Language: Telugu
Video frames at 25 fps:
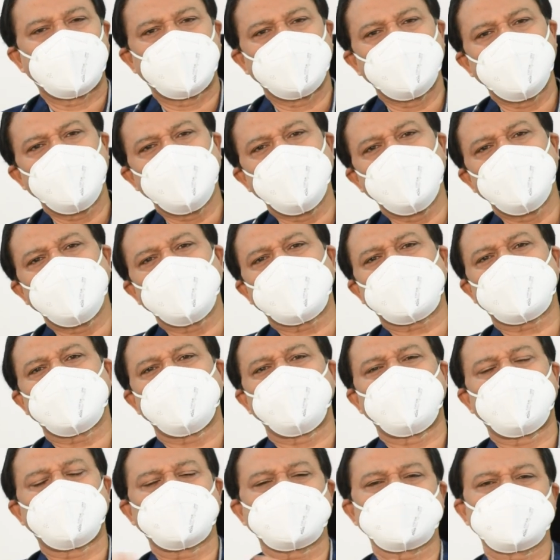అనేక
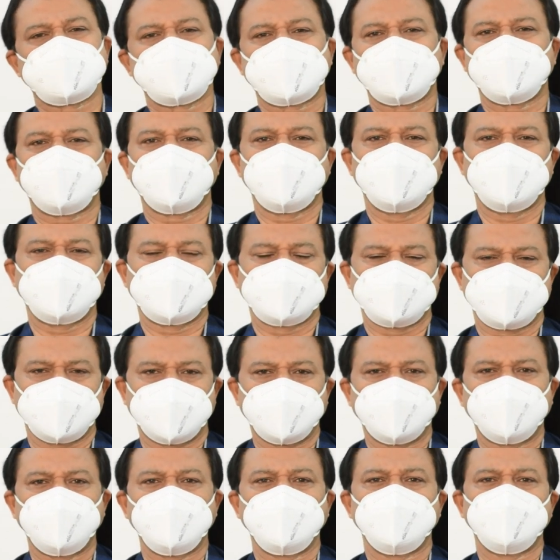మానసికమైన
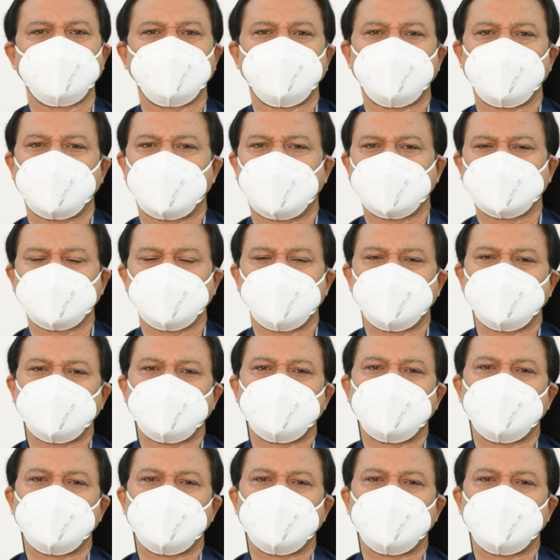జబ్బులు వ్యాధులు